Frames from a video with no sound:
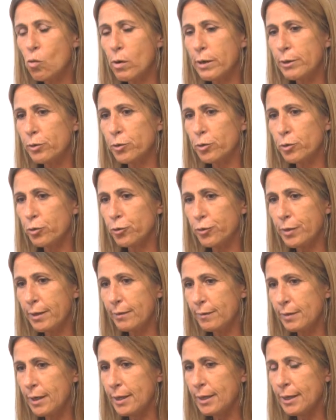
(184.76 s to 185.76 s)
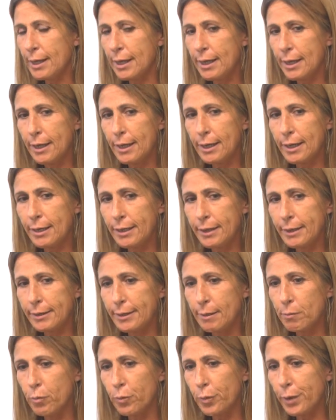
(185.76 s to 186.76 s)
cuando se acerca
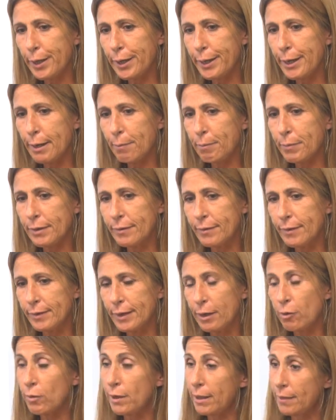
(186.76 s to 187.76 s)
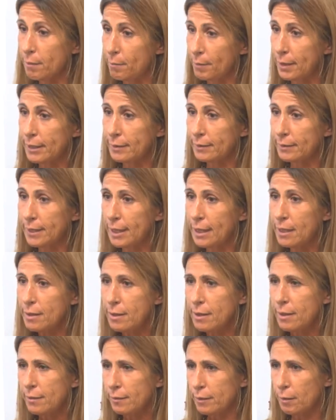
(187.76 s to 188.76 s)
esta mujer a presentarnos la demanda
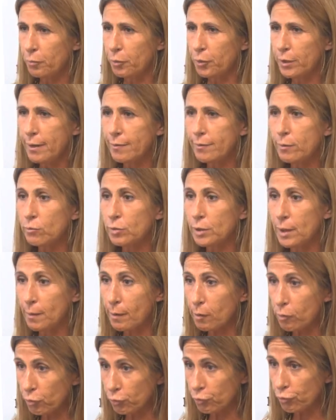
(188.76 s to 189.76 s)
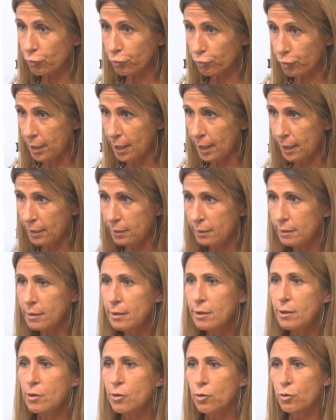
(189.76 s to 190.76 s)
de poder hacer un trabajo social
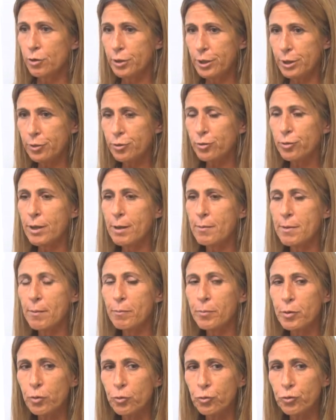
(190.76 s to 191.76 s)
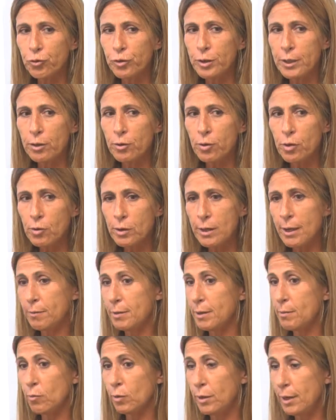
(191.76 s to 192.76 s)
con esto que había producido, le
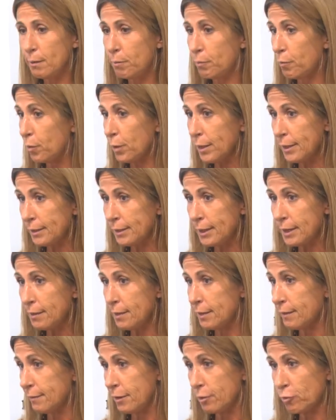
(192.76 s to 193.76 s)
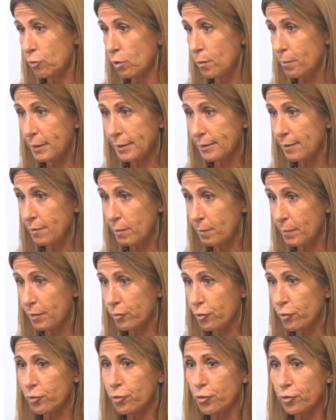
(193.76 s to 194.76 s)
abrimos las puertas del Centro de
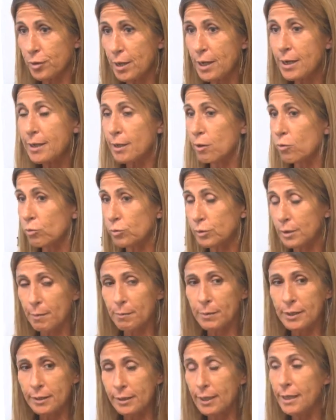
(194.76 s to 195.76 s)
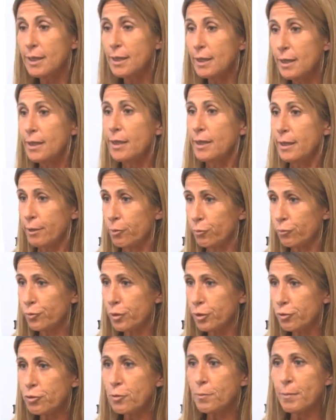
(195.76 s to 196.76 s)
Participación Social, que justamente es un
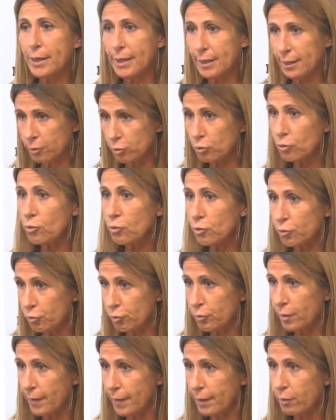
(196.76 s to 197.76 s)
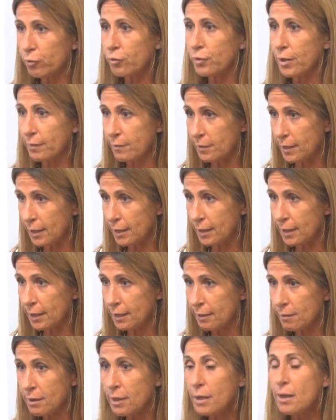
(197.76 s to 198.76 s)
centro para que todos los ciudadanos se
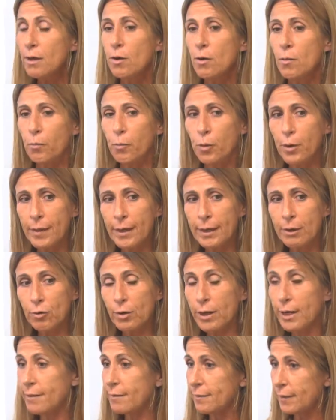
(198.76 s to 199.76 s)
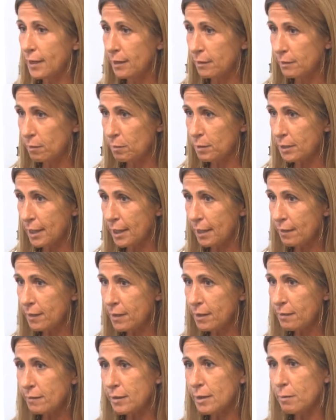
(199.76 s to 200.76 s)
acerquen, puedan organizar
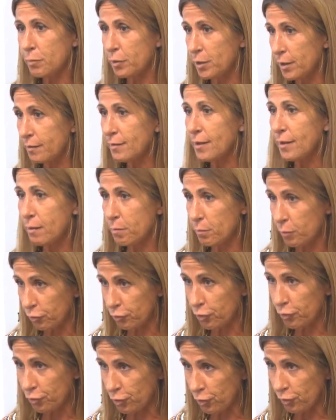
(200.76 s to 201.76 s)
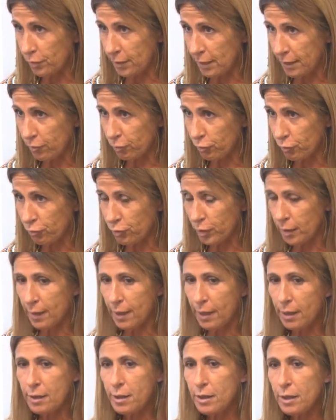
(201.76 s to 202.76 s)
actividades y ponerse a disposición de la
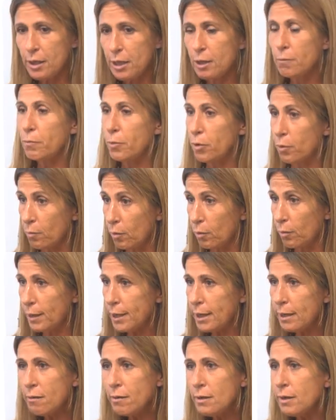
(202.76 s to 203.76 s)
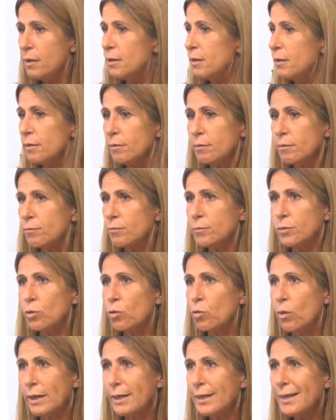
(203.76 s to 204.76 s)
sociedad y promover
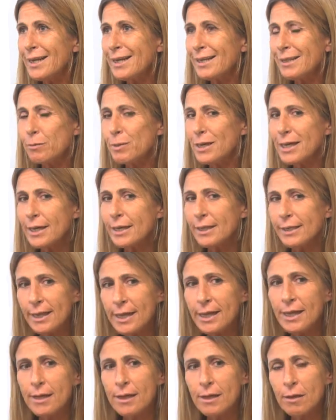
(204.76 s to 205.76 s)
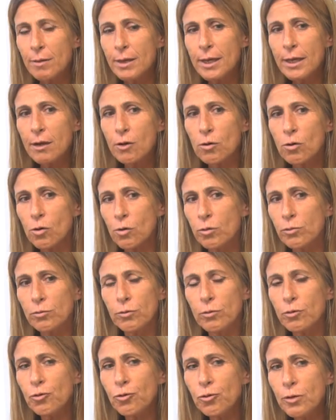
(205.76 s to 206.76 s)
cualquier actividad que tenga que ver
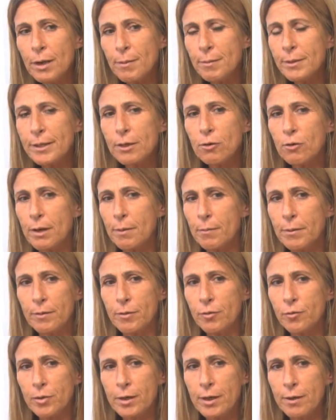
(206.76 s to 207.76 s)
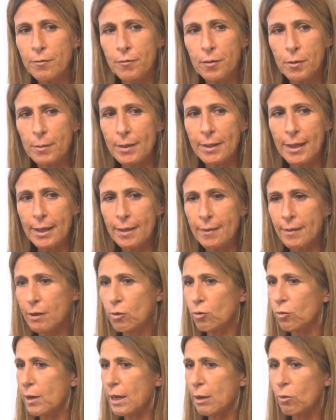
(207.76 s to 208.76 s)
con, no solamente con la prevención en enfermedades,
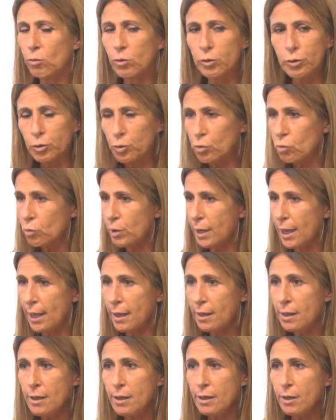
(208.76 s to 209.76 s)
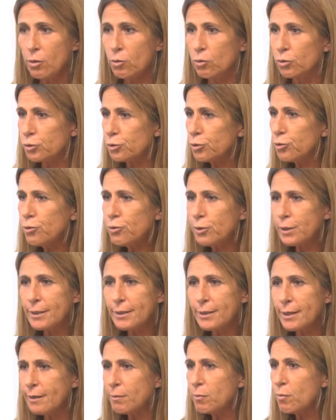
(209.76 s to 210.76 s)
con la cultura, con todo lo que
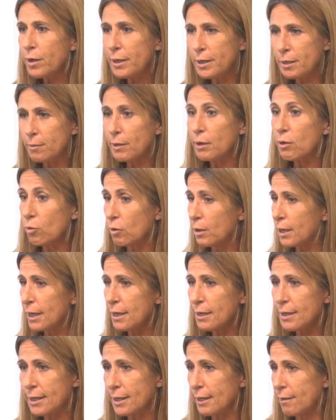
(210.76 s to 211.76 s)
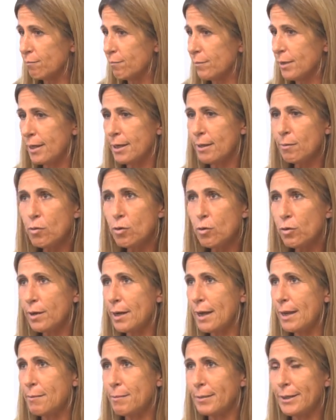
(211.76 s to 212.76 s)
tenemos a nivel local, que tenemos
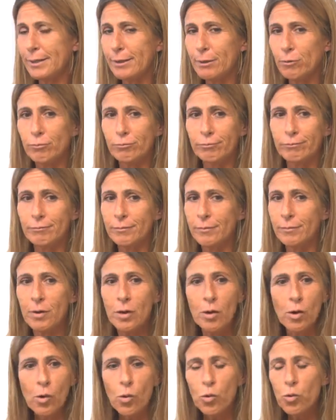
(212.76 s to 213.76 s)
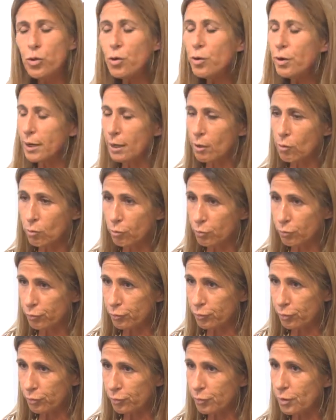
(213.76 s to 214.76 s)
realmente unos
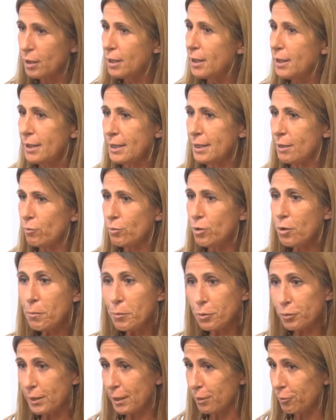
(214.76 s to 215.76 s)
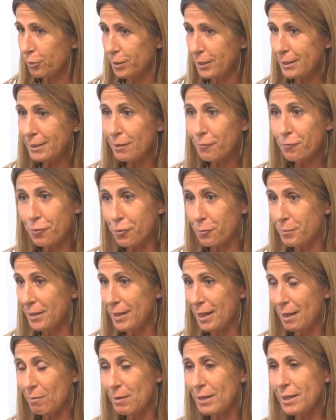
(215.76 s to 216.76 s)
recursos y unos protagonistas
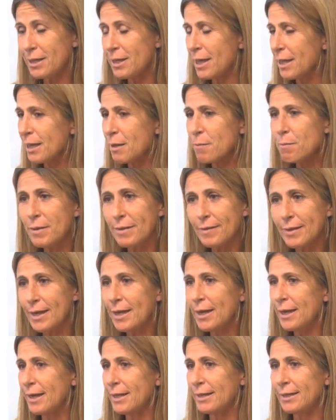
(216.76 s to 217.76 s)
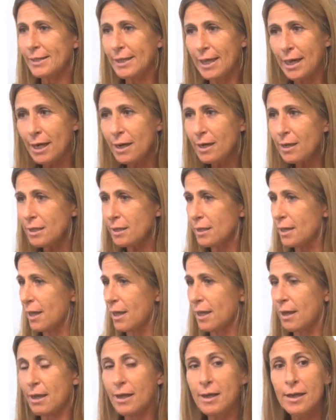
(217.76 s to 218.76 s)
formidables y hay que empezar a alentar y
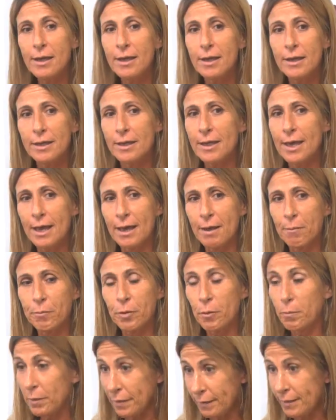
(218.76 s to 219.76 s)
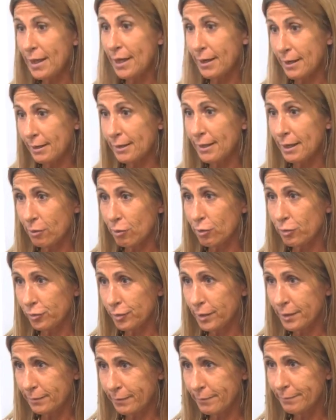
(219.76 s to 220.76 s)
a propiciar estas
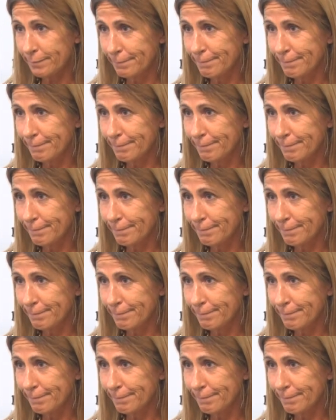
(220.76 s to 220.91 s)
cosas.